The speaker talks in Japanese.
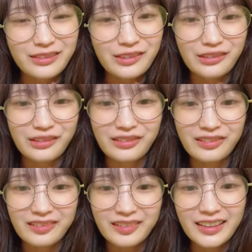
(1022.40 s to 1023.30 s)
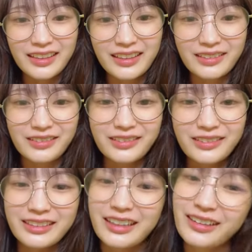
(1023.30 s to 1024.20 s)
を超え
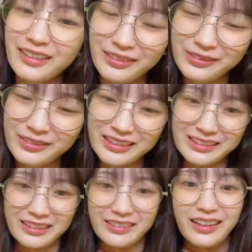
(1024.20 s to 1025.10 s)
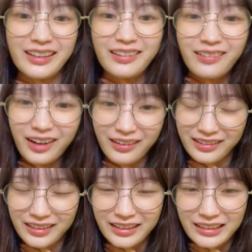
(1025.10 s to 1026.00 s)
るってあったと思うんですけど、あれは
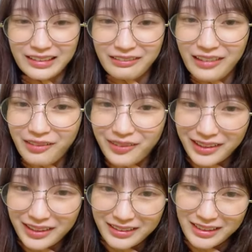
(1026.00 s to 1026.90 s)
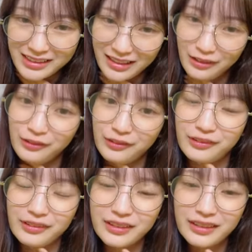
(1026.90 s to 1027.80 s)
裏声なんですけど、
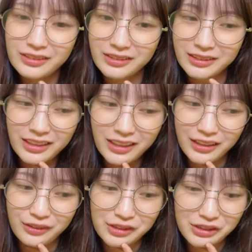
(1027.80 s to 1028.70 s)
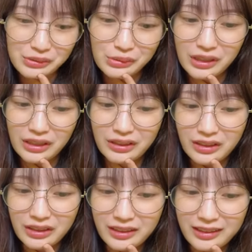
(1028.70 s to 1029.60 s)
それ以外は地声
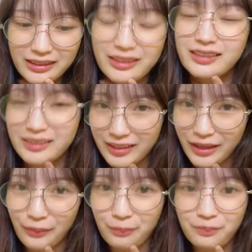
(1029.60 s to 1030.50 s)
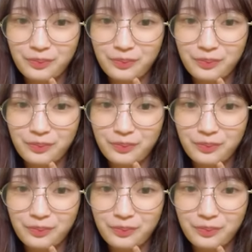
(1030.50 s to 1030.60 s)
ですね。